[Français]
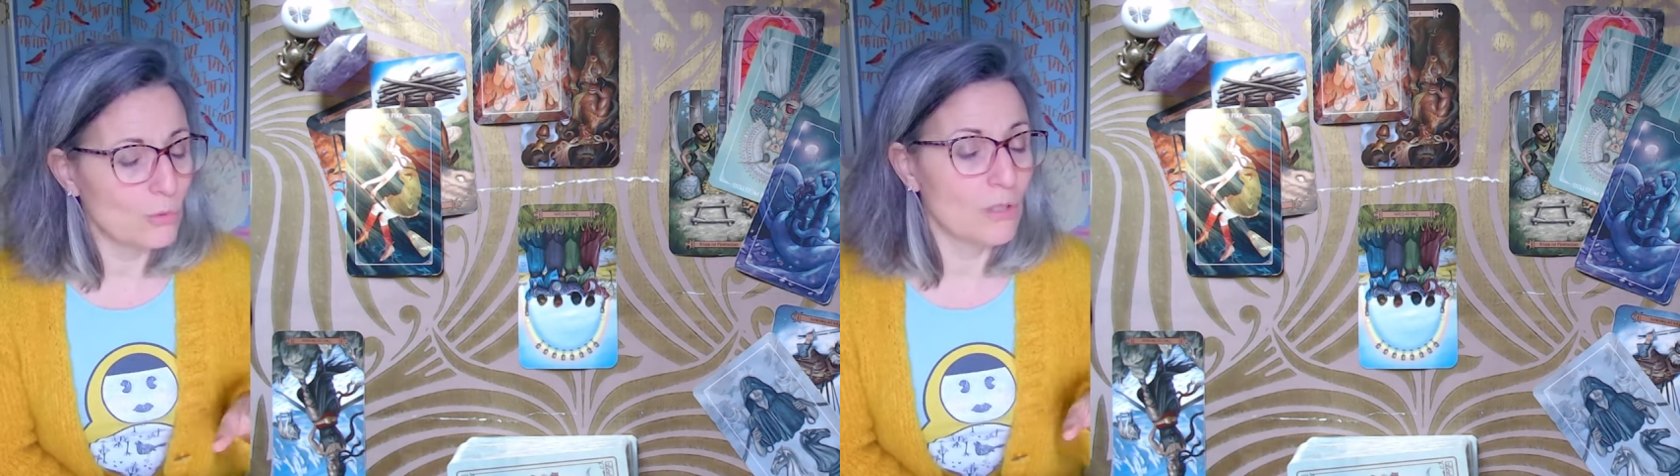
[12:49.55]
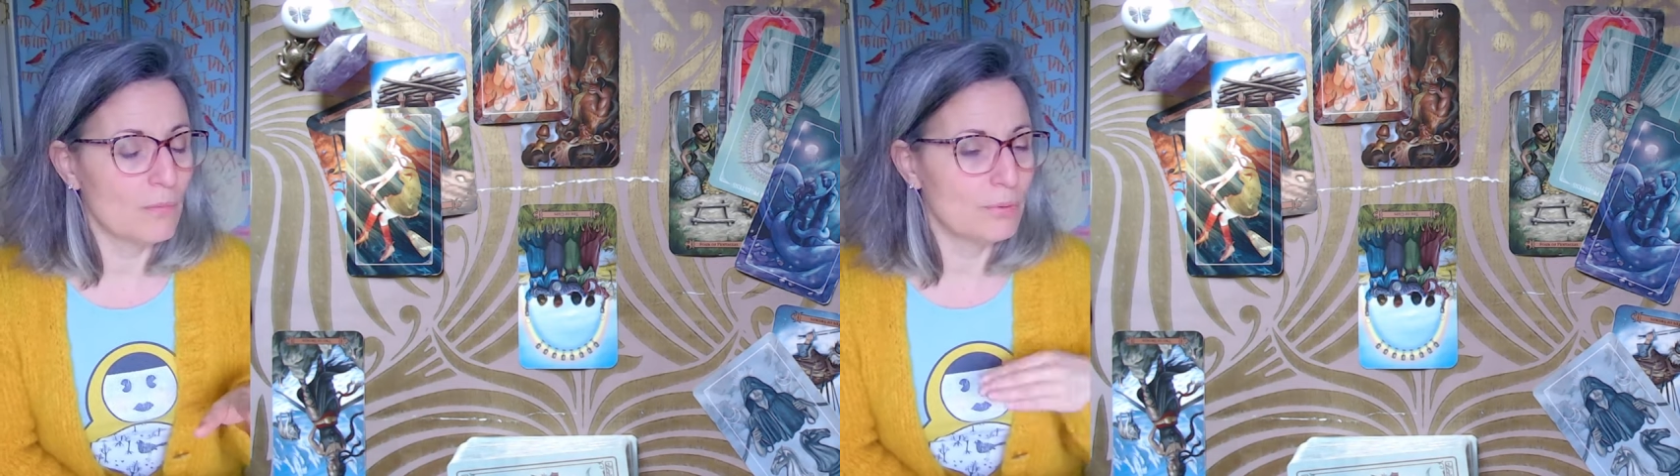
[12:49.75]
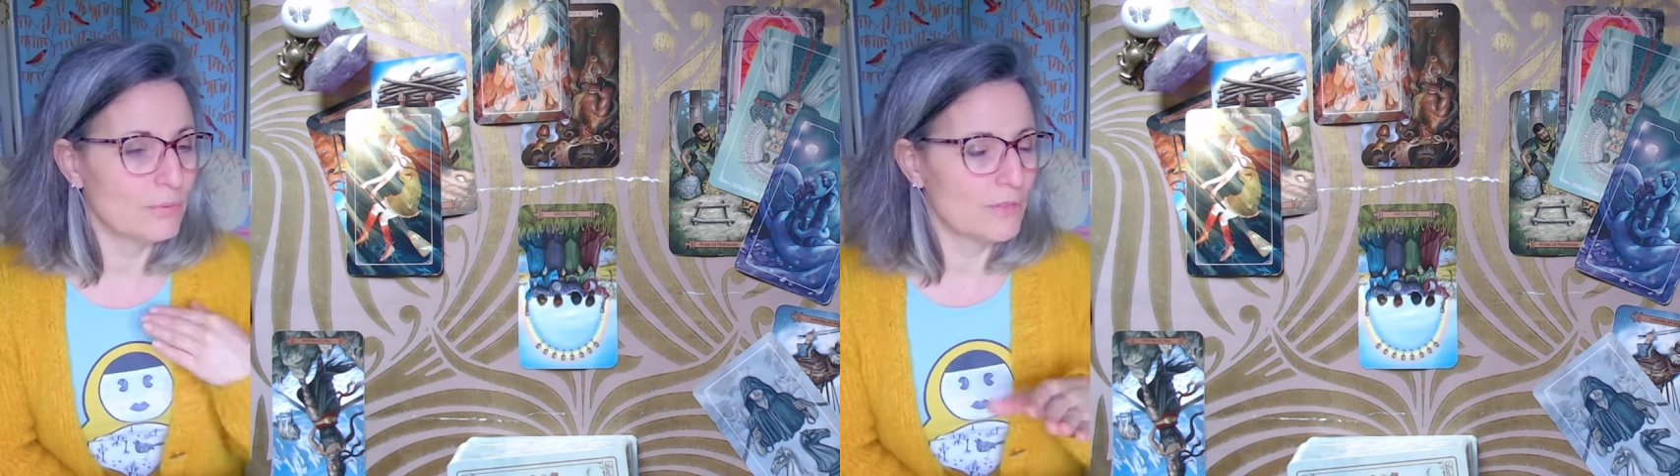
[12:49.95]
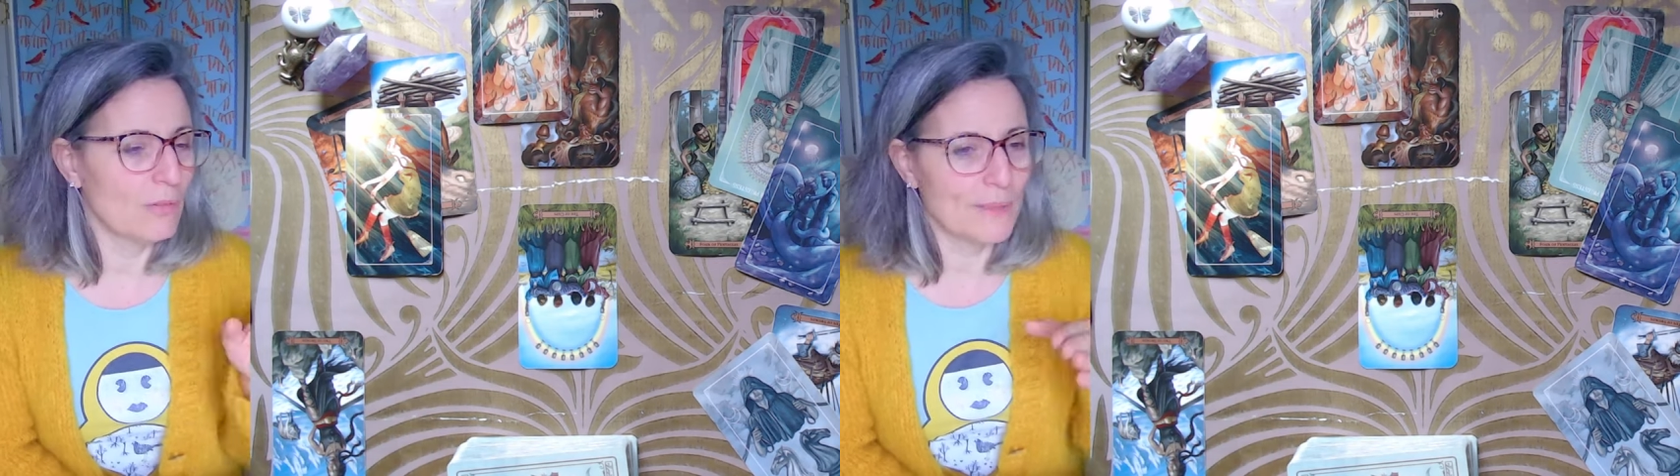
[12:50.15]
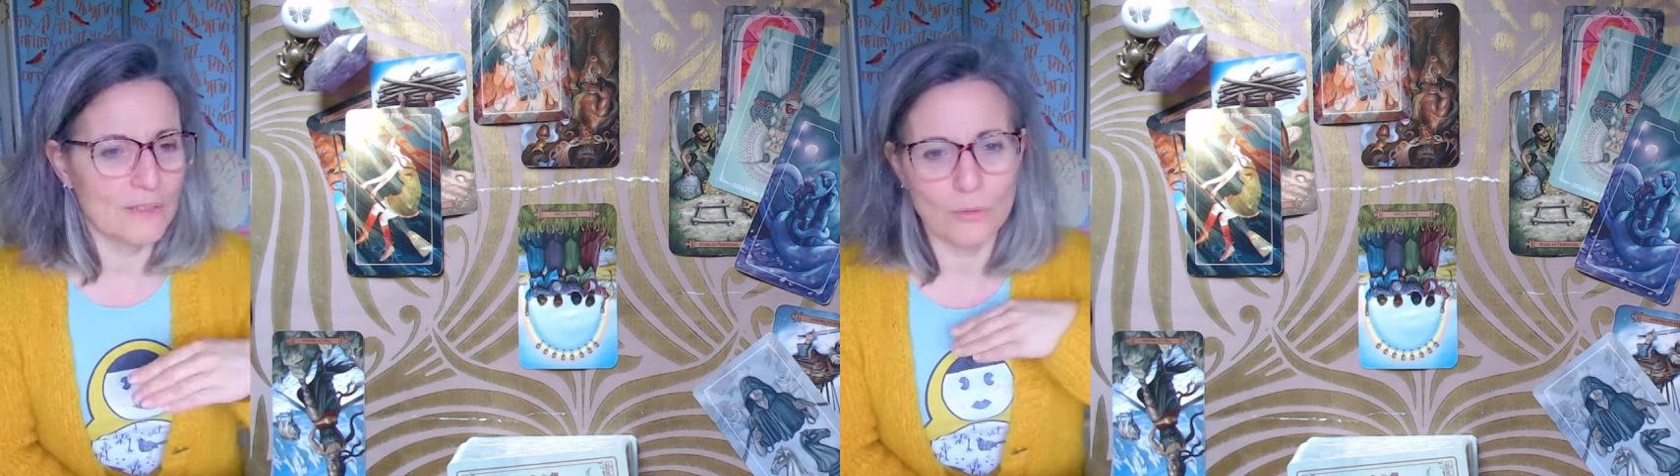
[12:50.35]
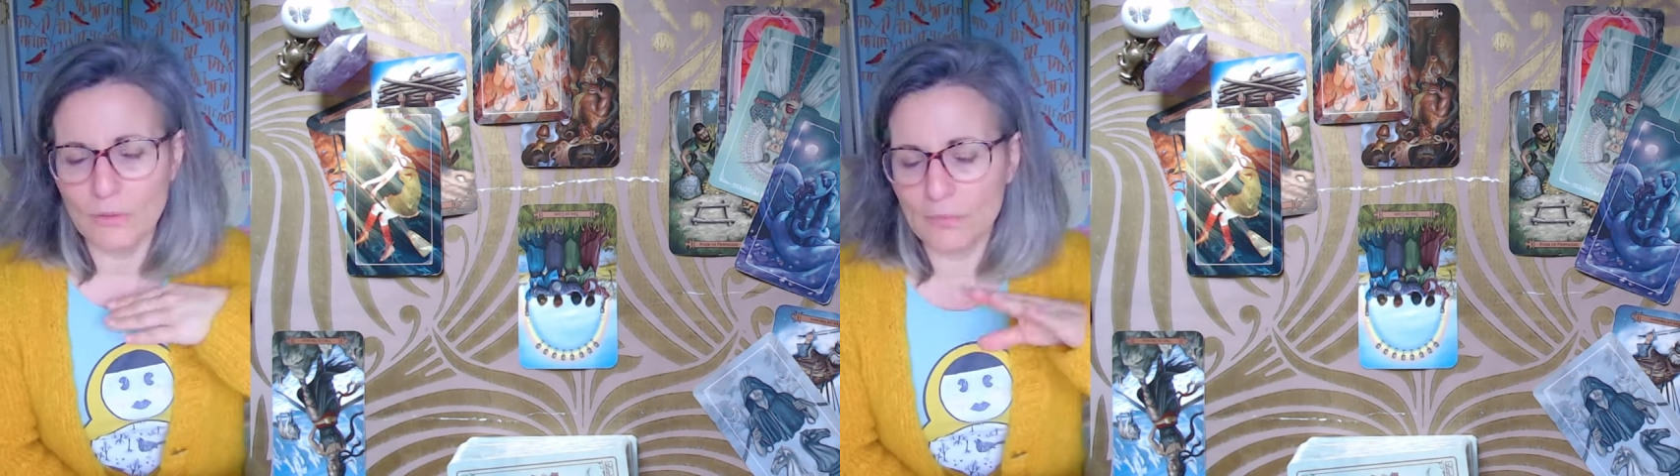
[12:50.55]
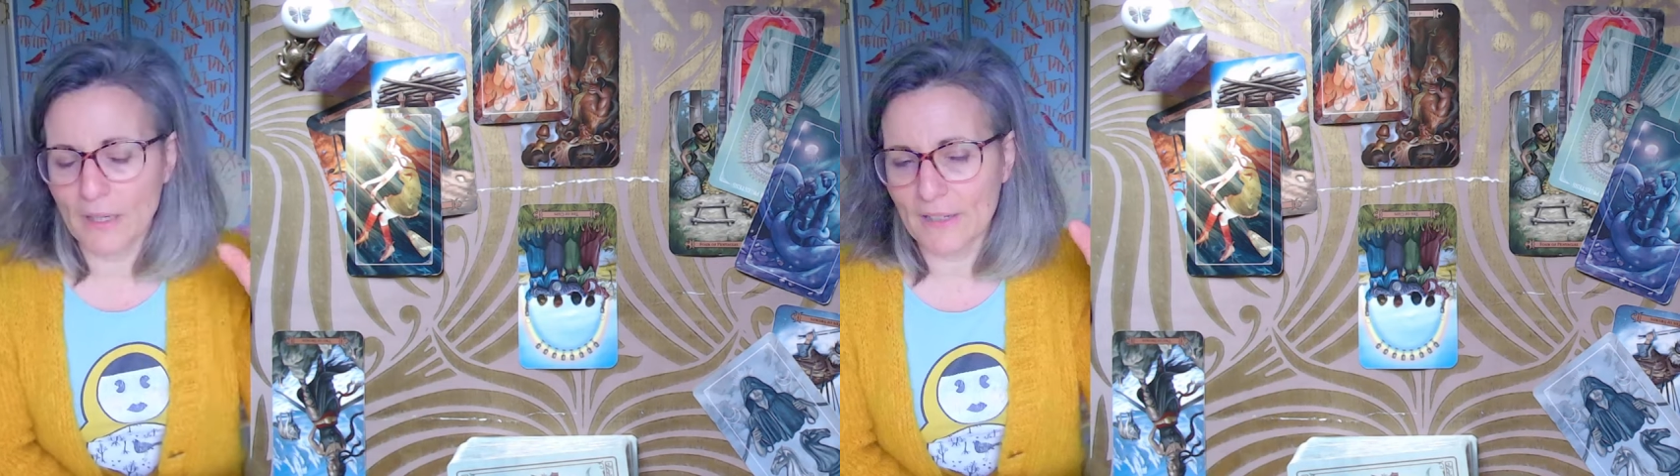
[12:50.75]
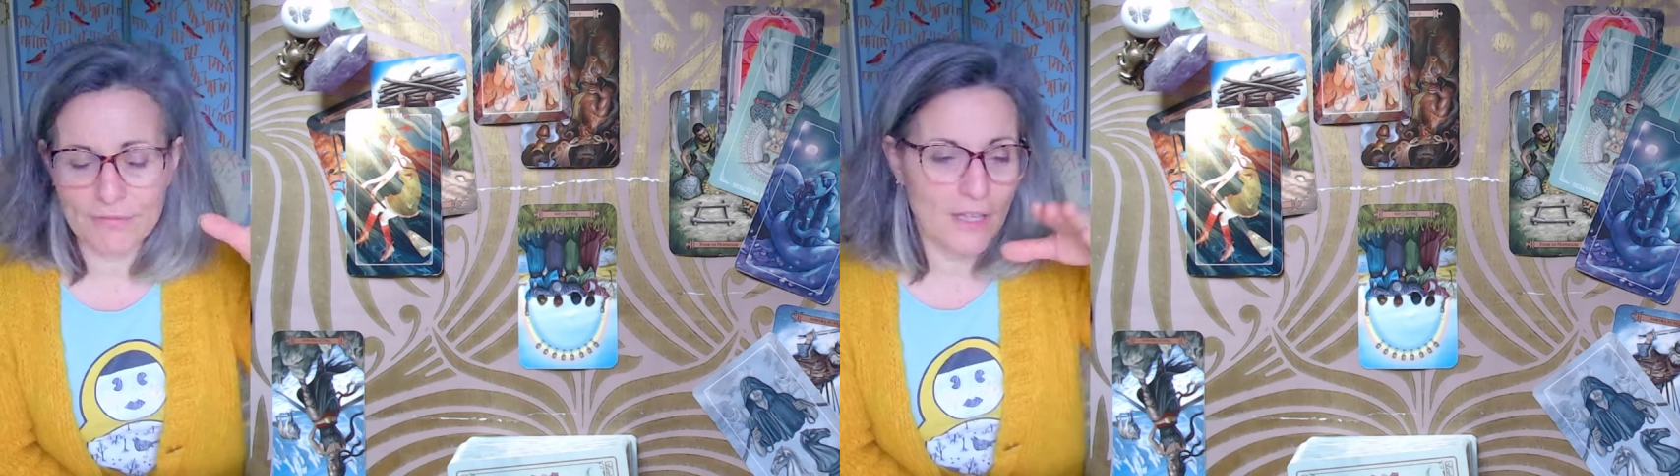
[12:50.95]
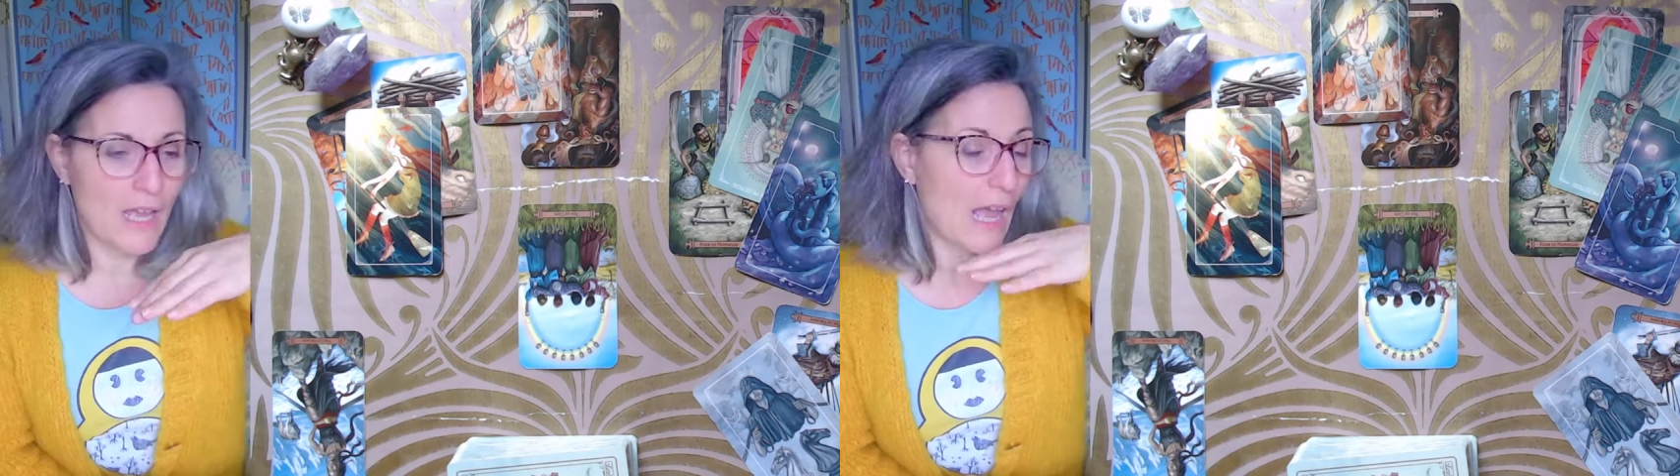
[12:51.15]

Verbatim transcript: ou dans le bus, dans le métro, bref,